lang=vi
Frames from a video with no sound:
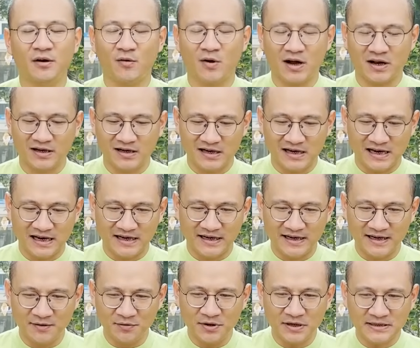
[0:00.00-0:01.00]
hoặc là
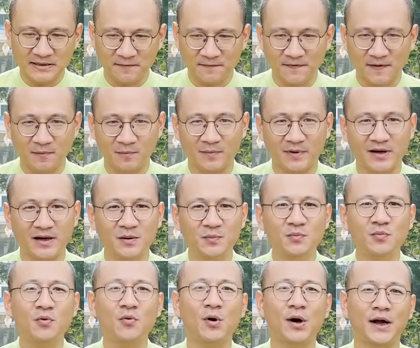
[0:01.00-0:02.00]
nếu như trong phòng mà
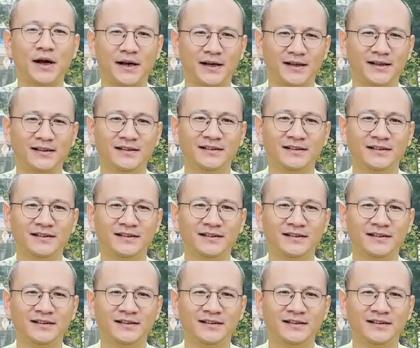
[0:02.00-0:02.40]
đông quá